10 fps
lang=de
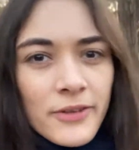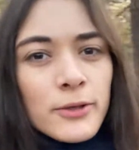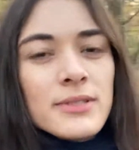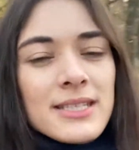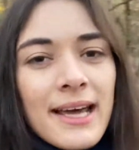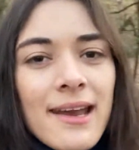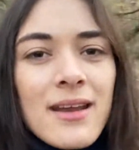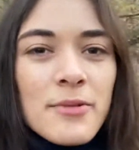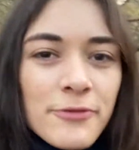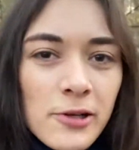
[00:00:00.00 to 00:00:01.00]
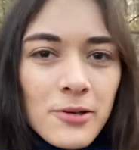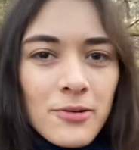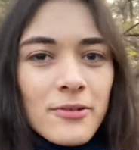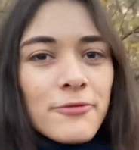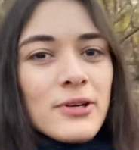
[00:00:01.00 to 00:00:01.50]
für große Teile der
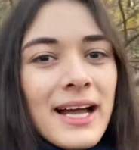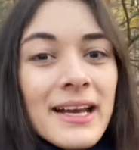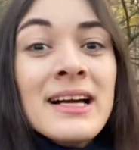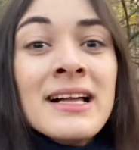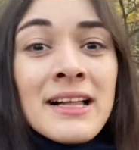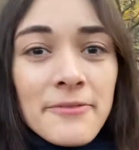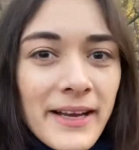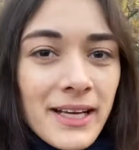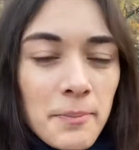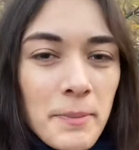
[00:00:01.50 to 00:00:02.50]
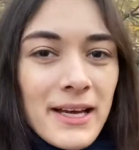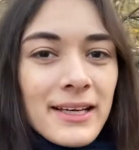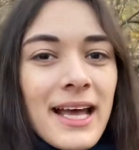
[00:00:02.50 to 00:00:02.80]
Bevölkerung, für ein Wegsperren,